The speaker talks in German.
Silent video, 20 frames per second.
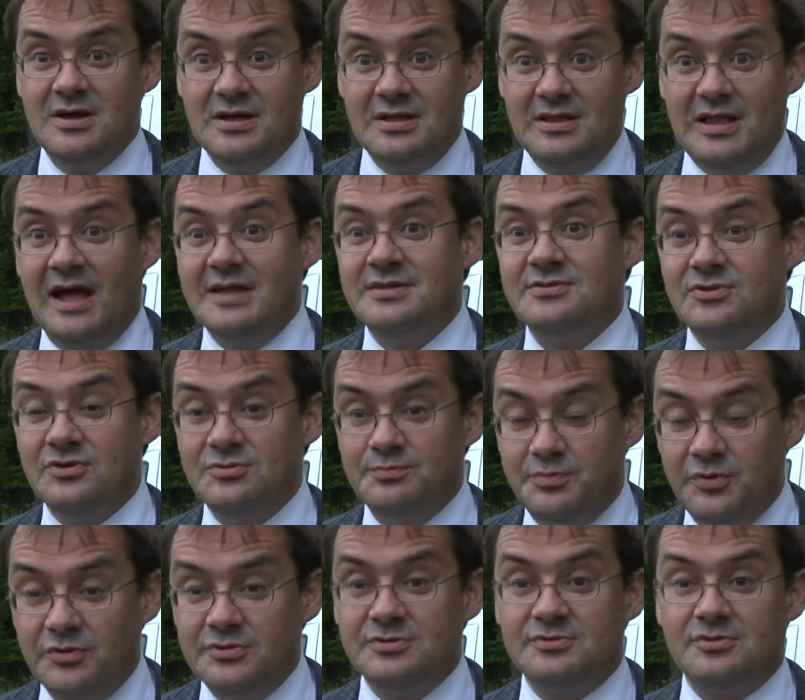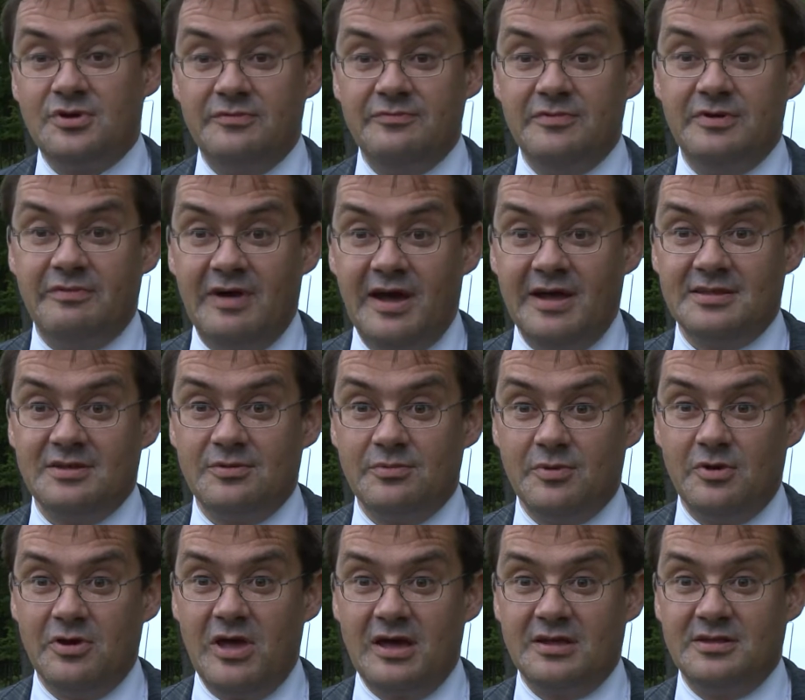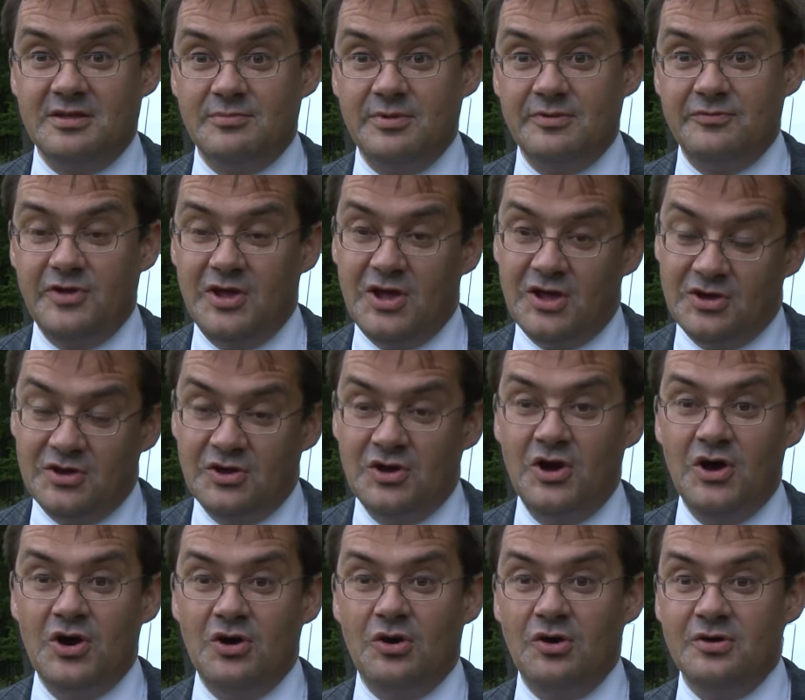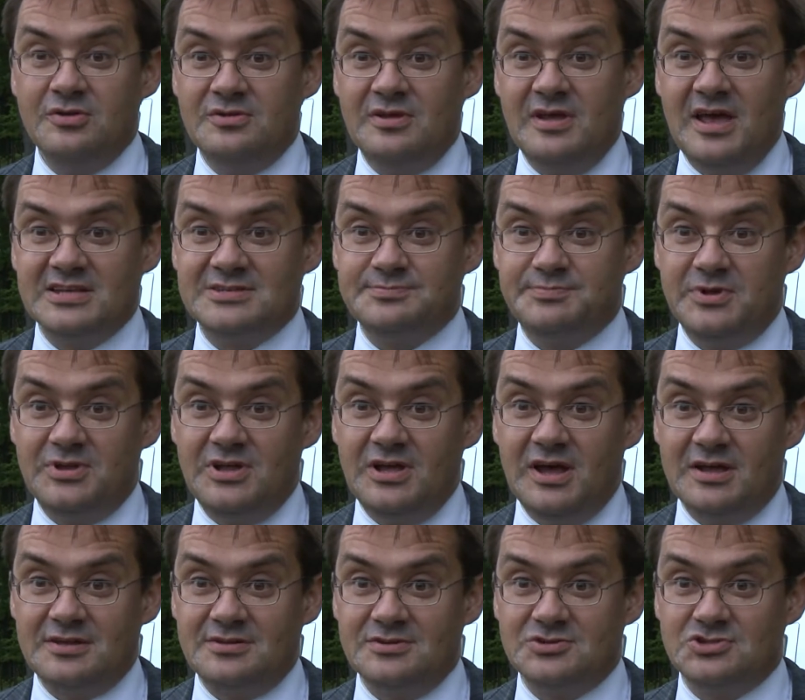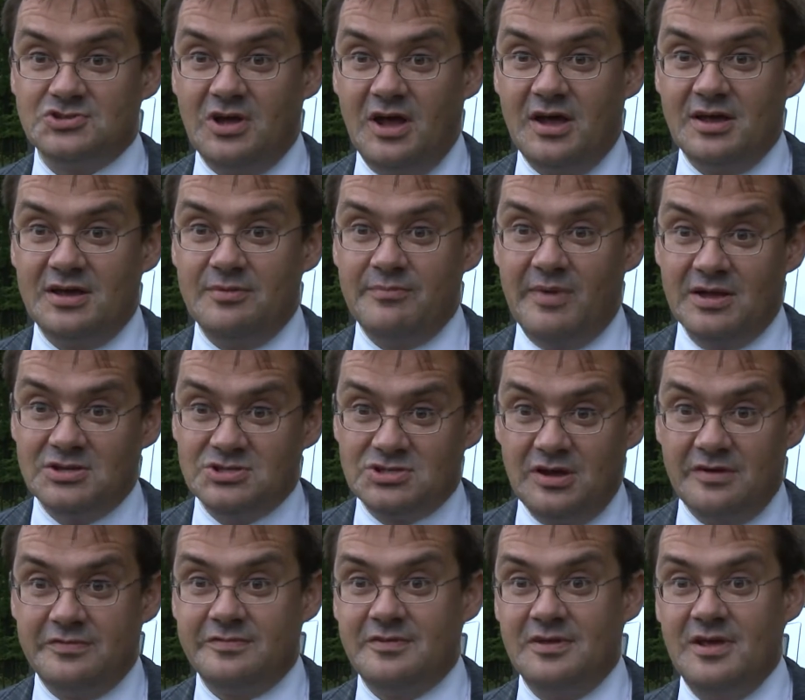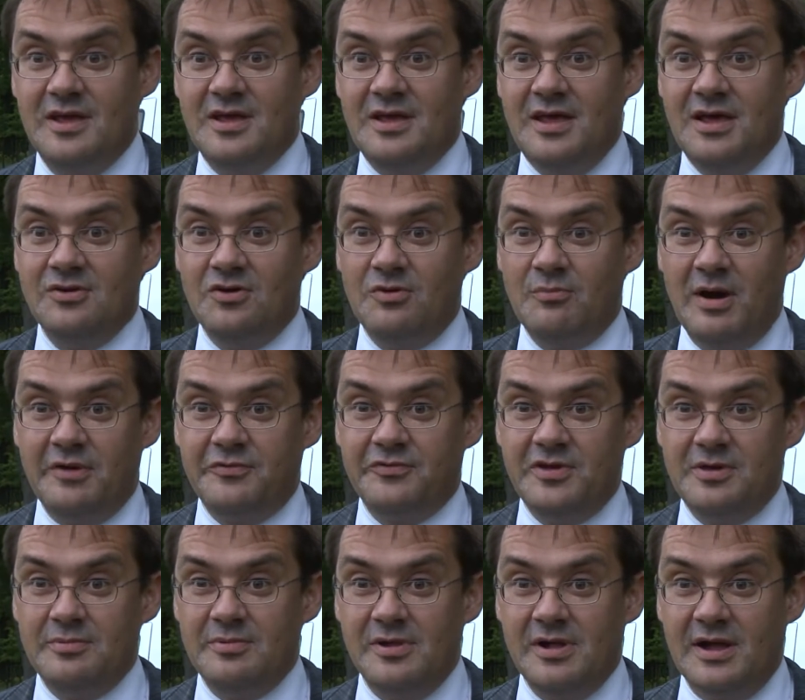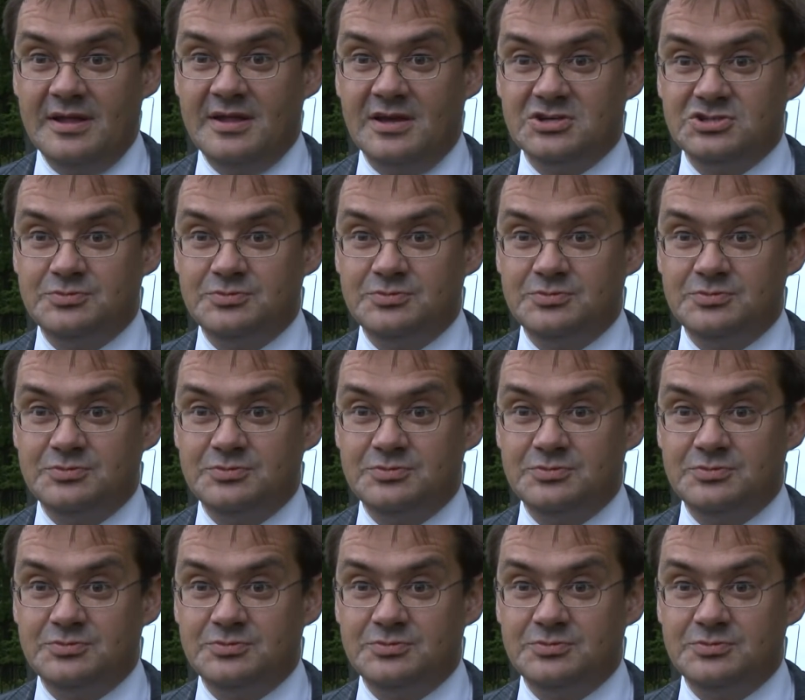Land und Bund können wir weitere Projekte bewegen. Und die SPD hat eine starke Mannschaft. Ingo Mafriebel an der